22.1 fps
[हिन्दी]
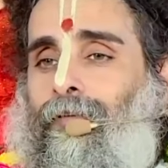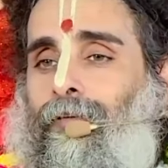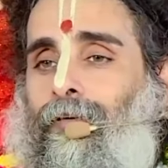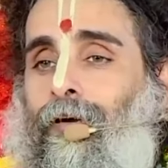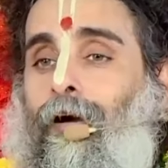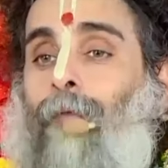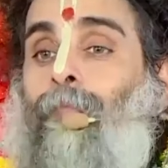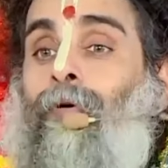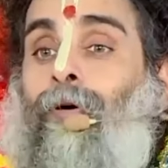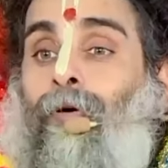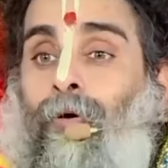
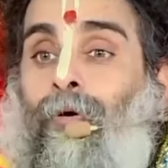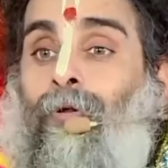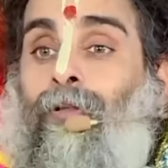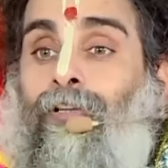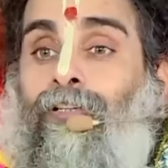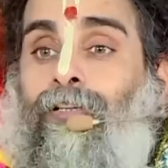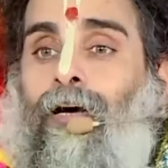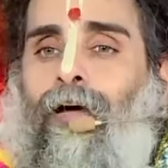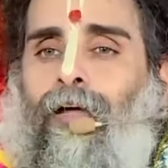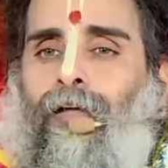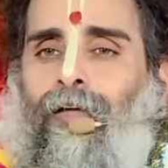कब खुल
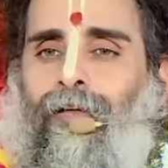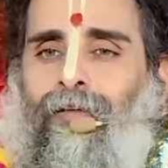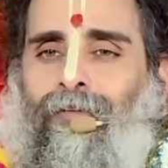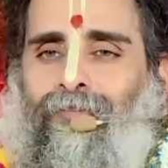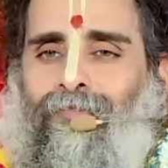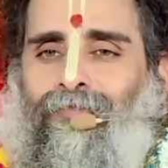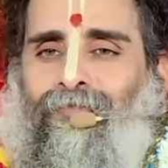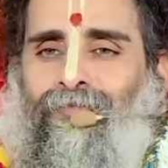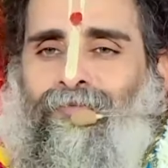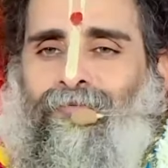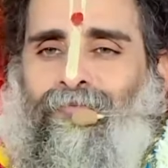जाएं
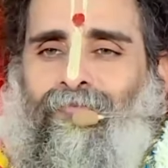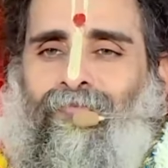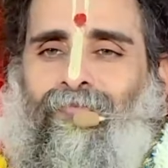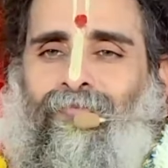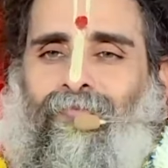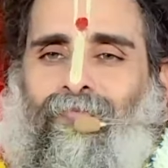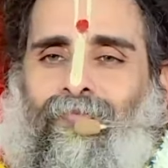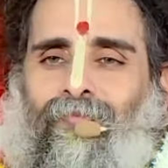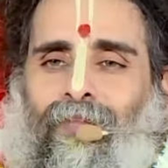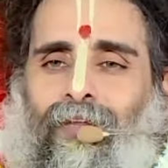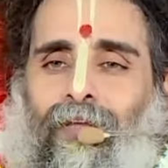
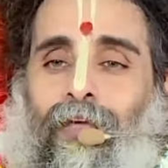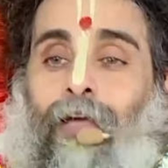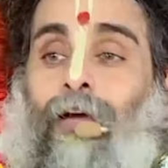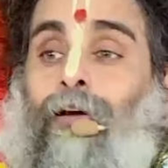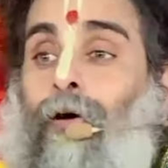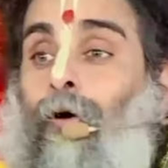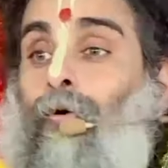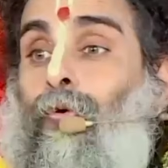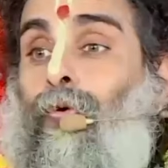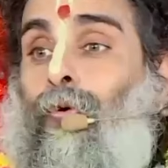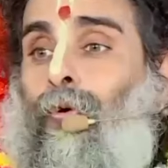एक
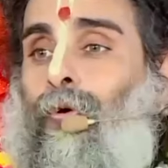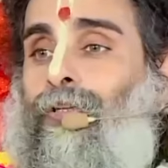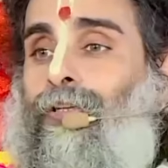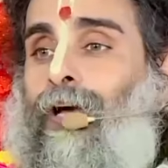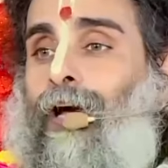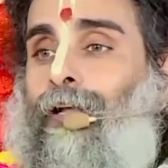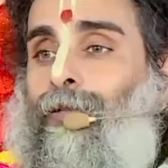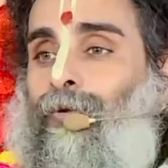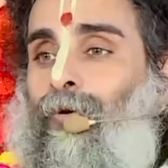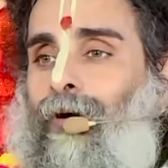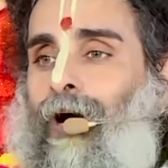कऊ खुल
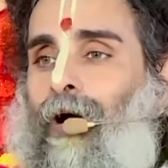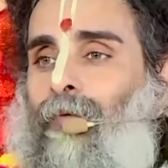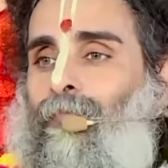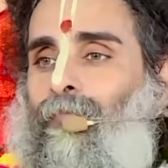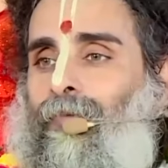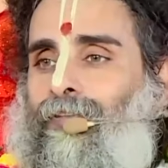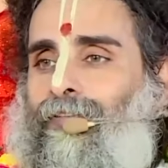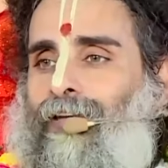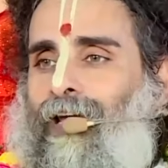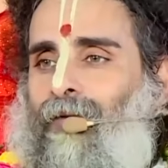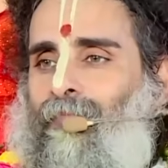जाए तो काम
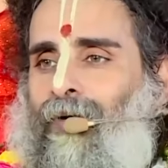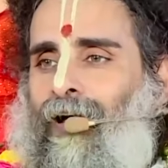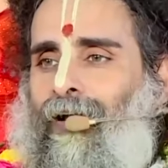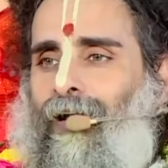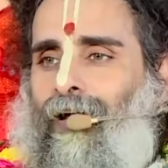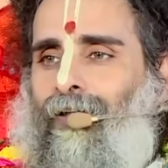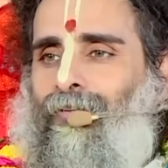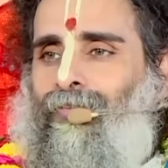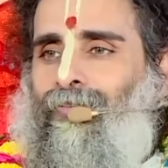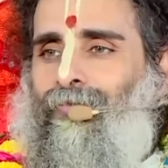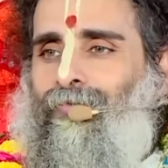बन जाए
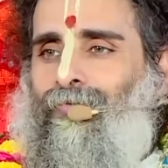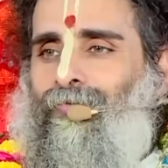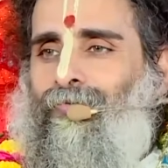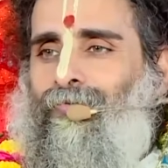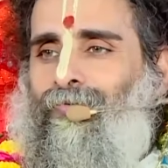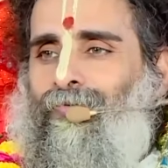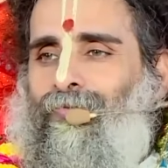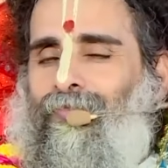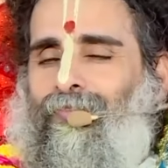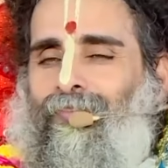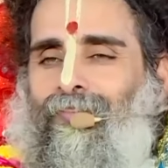महाराज
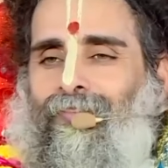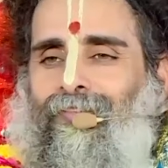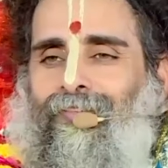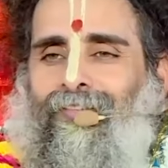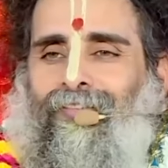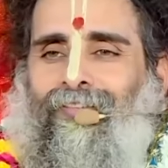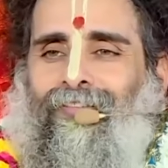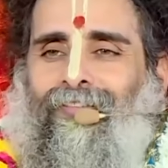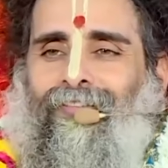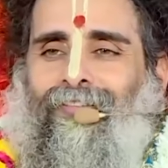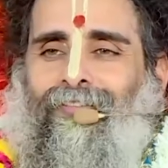
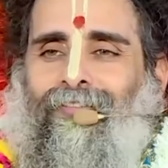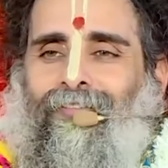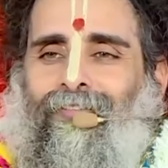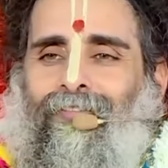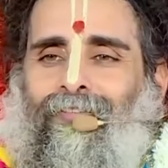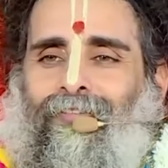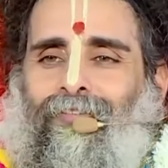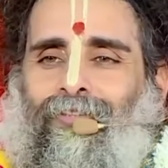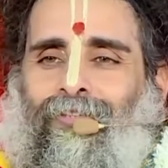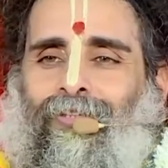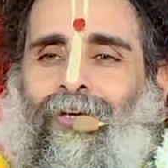
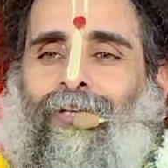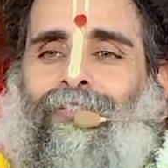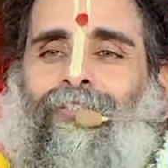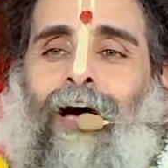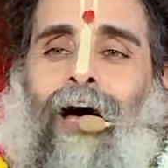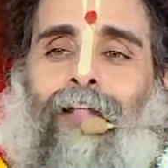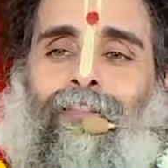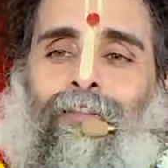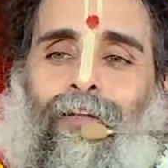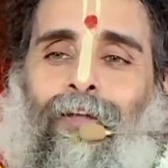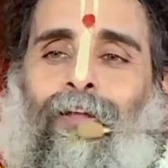छह
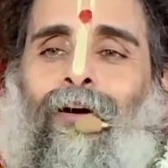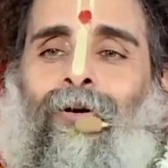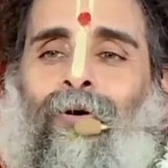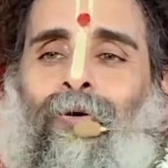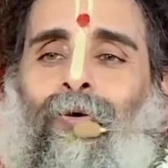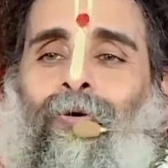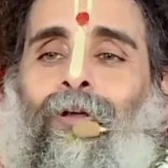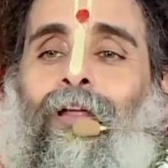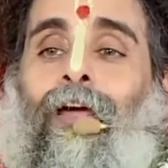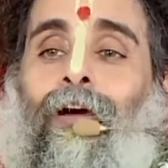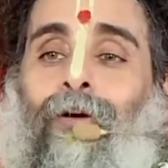सात न
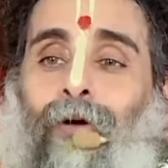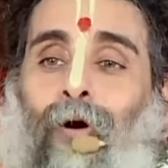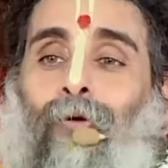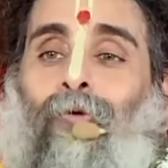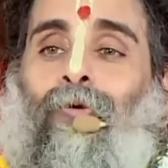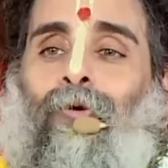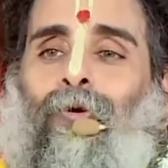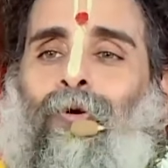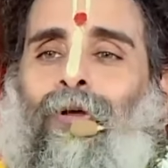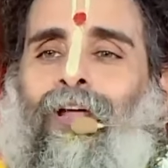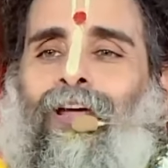खुले कऊ
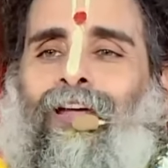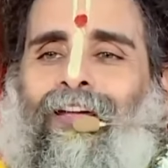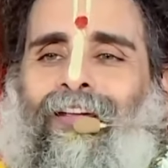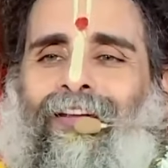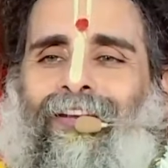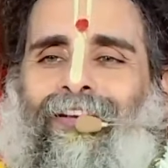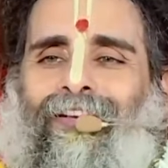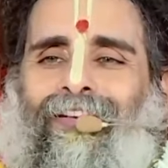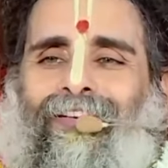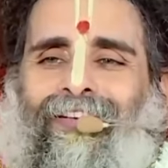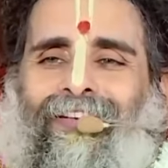खुले
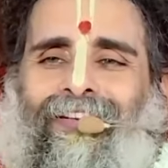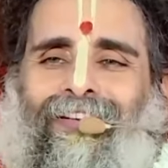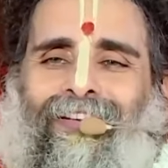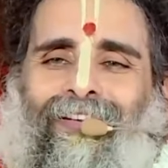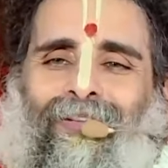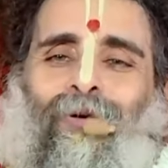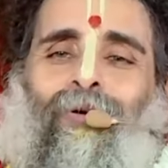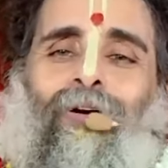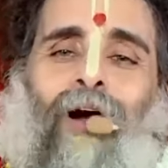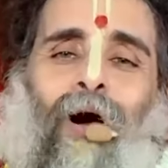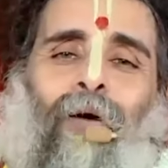
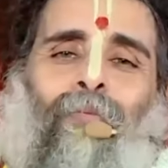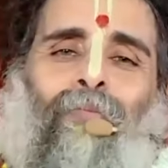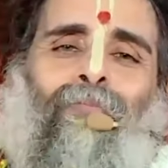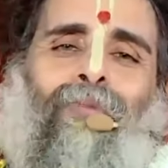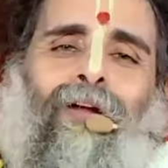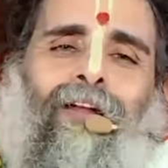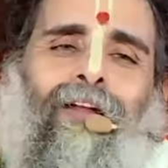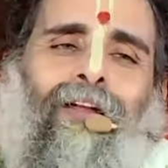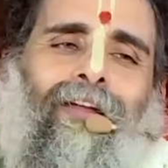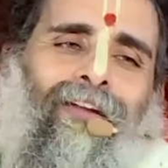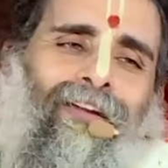तो काम
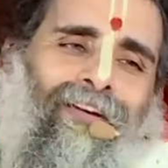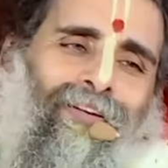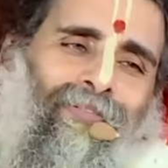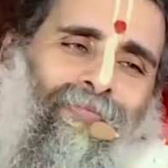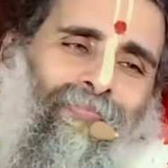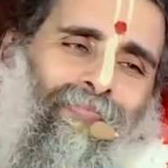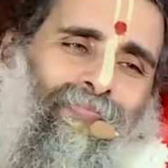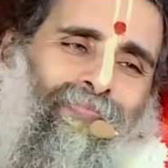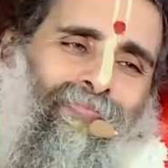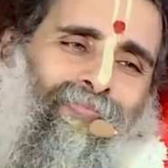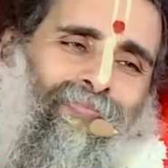बने
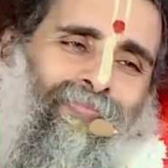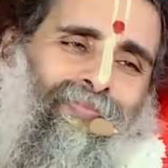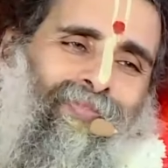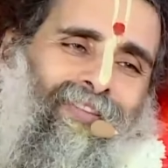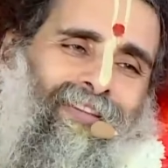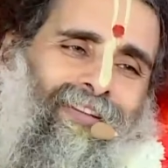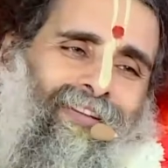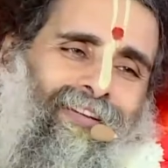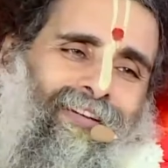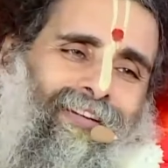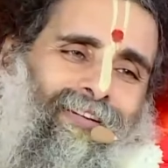
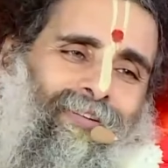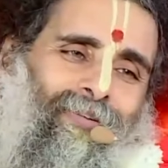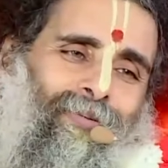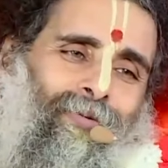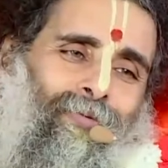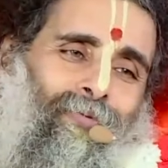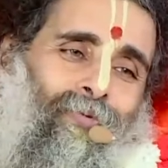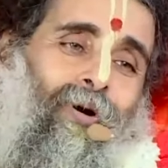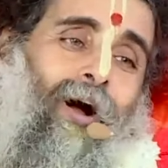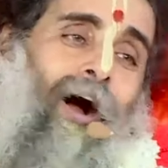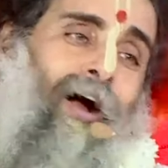
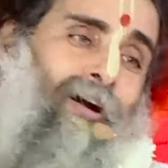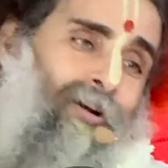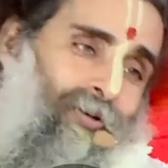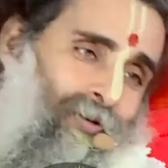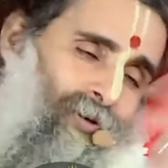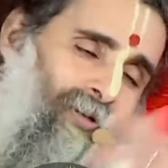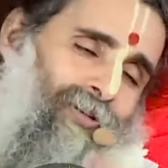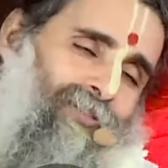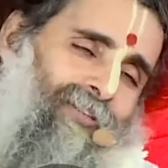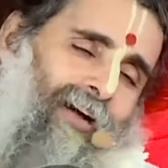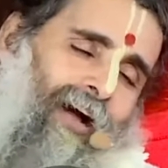वो गांठ
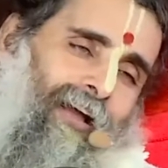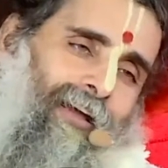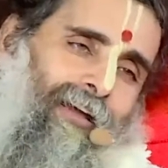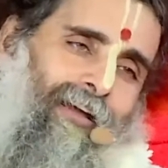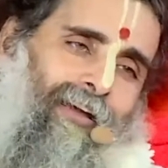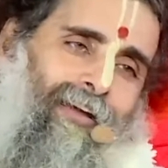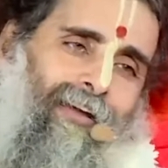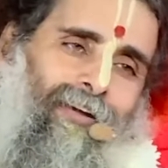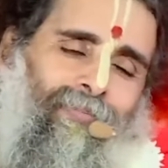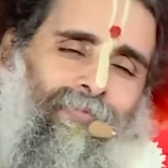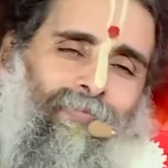खुल
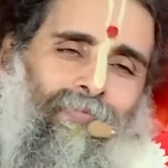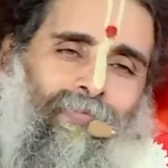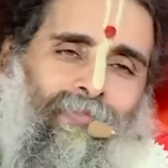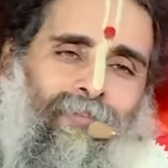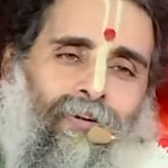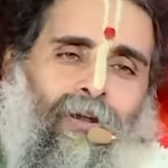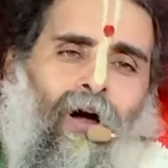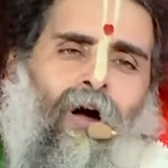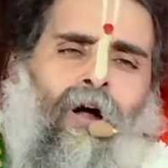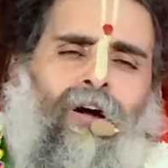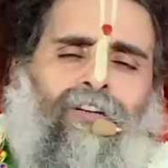जाएंगे
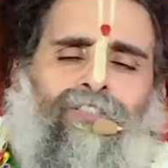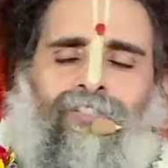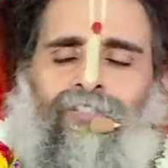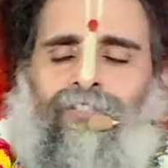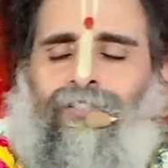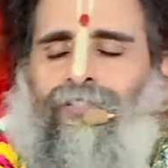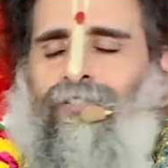नॉट्स